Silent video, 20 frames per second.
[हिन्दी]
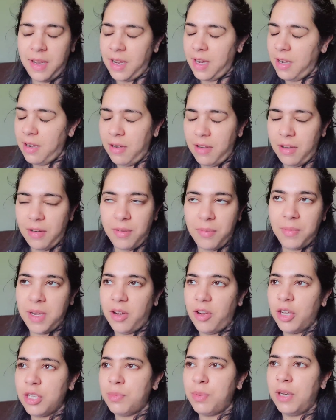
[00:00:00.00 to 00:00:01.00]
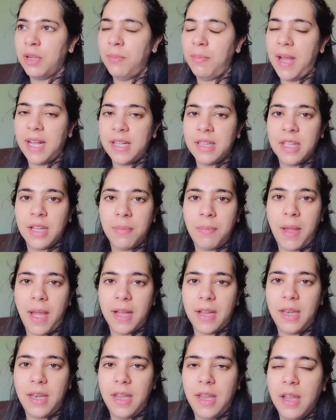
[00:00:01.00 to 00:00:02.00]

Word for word: आई मेरा हॉस्पिटल बैग तक पैक नहीं है